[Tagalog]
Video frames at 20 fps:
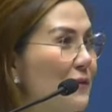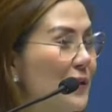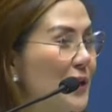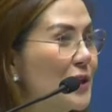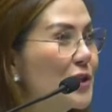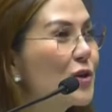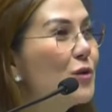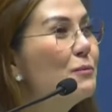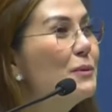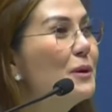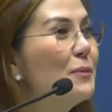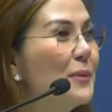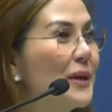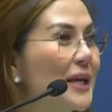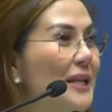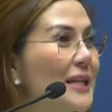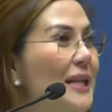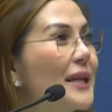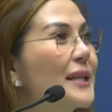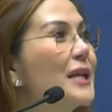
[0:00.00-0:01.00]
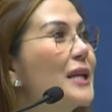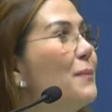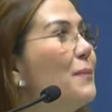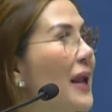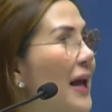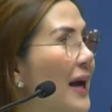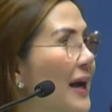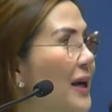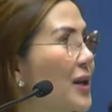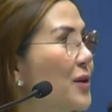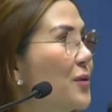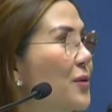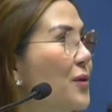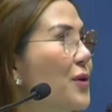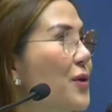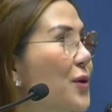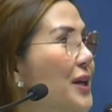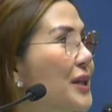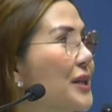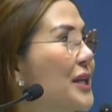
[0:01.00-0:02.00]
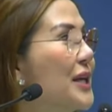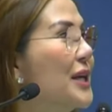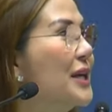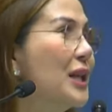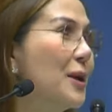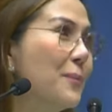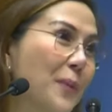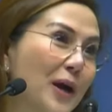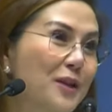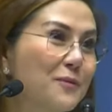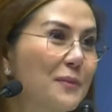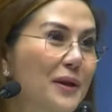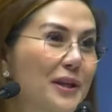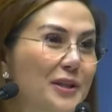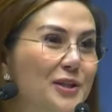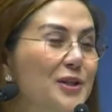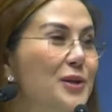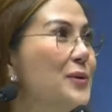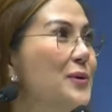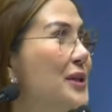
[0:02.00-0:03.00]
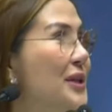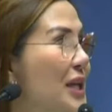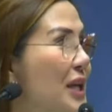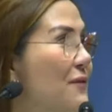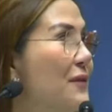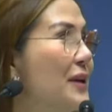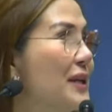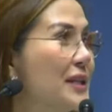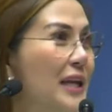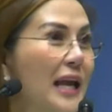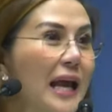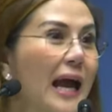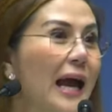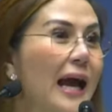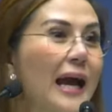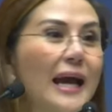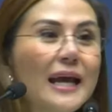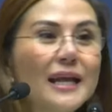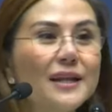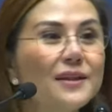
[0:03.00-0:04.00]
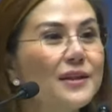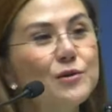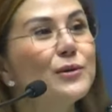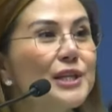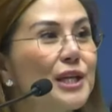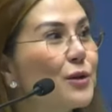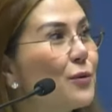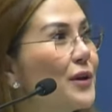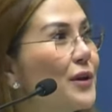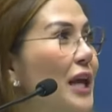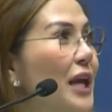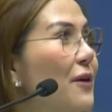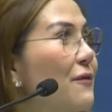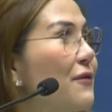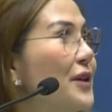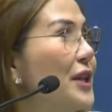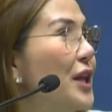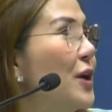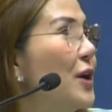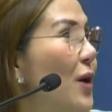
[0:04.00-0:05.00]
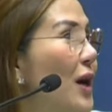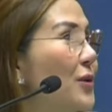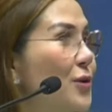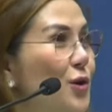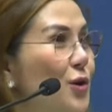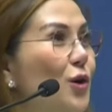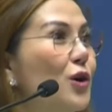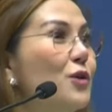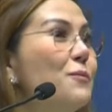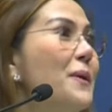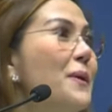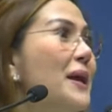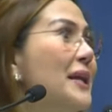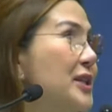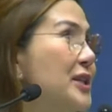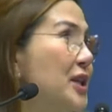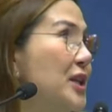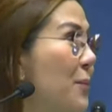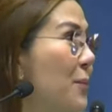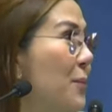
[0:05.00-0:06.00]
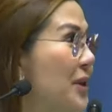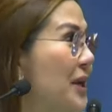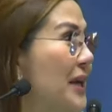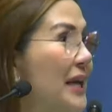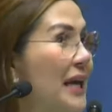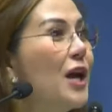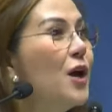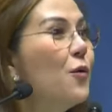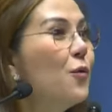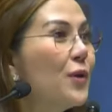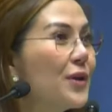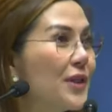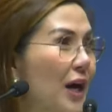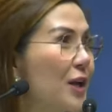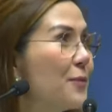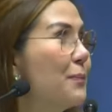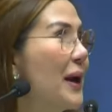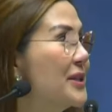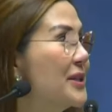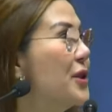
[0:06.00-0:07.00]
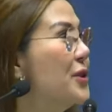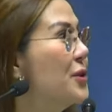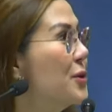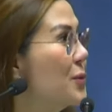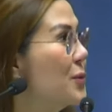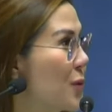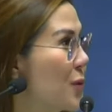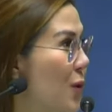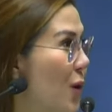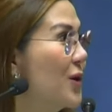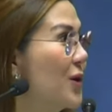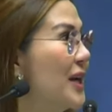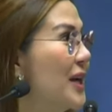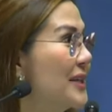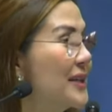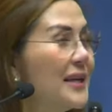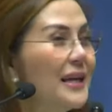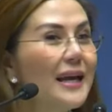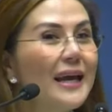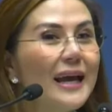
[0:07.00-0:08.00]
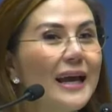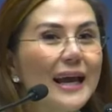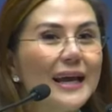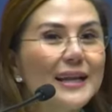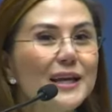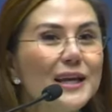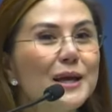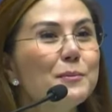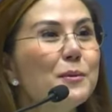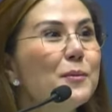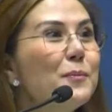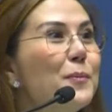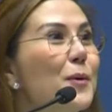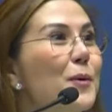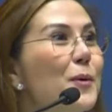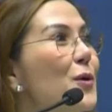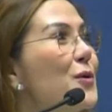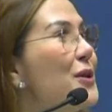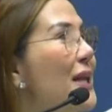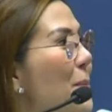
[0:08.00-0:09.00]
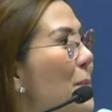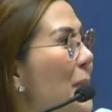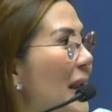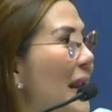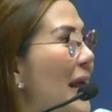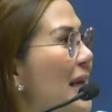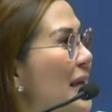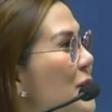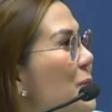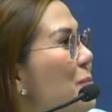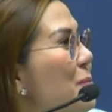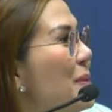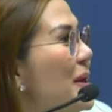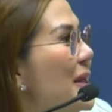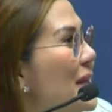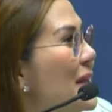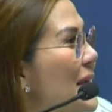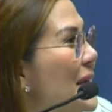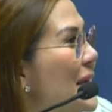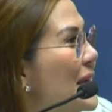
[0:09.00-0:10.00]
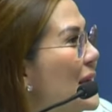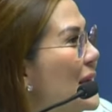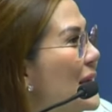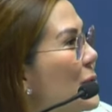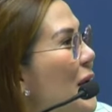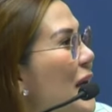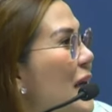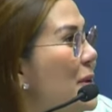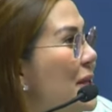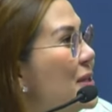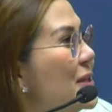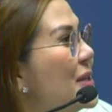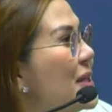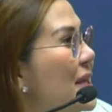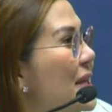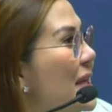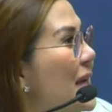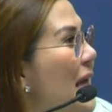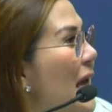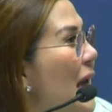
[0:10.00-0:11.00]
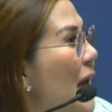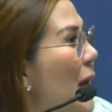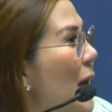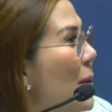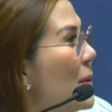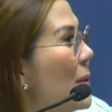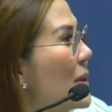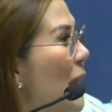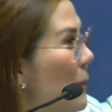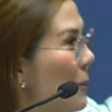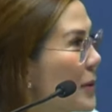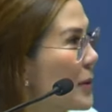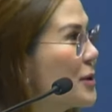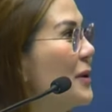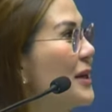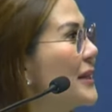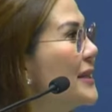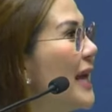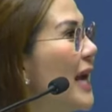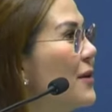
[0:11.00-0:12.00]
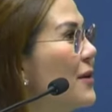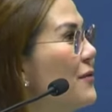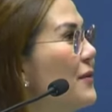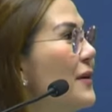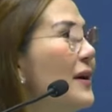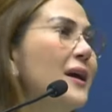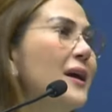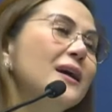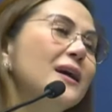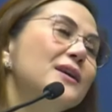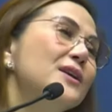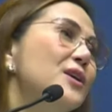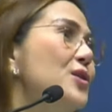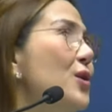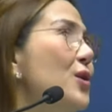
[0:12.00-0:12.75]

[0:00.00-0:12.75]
kung bibigyan natin ng blanket authority ang departments to use the savings and use it whenever they want or augment something without passing through Congress. E di, ibabloat na lang palagi yung bidding, yung ABC. Tapos magda-dive. You know,